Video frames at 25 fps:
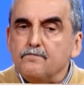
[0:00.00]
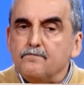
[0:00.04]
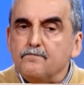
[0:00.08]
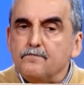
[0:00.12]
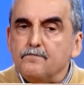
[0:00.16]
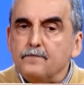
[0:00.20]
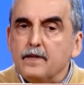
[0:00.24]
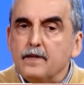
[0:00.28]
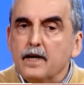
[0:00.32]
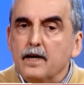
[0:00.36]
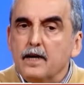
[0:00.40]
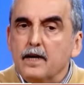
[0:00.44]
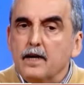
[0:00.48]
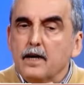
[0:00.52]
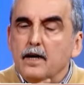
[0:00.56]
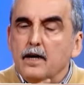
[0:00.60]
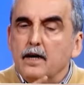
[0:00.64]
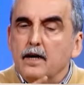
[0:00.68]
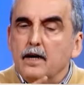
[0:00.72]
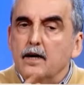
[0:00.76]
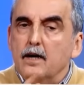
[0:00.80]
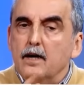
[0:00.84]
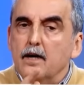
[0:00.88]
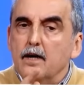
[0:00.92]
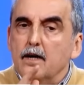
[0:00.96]
siguen
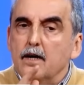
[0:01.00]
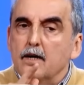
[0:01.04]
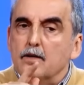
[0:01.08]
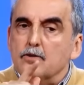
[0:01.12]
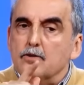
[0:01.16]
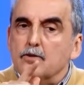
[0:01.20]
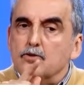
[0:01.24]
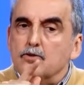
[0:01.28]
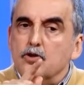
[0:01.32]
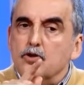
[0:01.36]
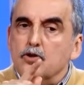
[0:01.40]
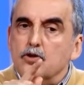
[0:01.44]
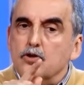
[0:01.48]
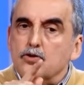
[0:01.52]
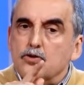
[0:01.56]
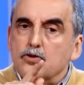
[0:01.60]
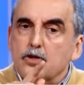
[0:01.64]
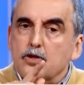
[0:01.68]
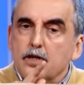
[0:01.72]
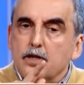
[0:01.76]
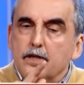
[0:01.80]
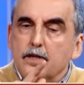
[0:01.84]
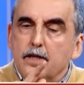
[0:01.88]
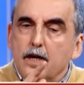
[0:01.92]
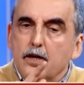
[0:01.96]
las ideas,
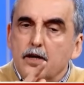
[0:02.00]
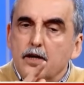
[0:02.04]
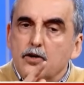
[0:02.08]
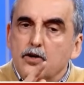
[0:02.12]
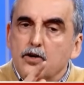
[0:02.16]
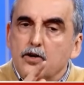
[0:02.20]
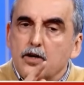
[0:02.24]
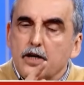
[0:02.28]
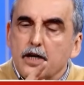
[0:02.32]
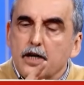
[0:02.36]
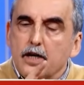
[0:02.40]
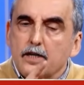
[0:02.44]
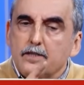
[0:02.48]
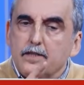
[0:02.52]
las ideas luego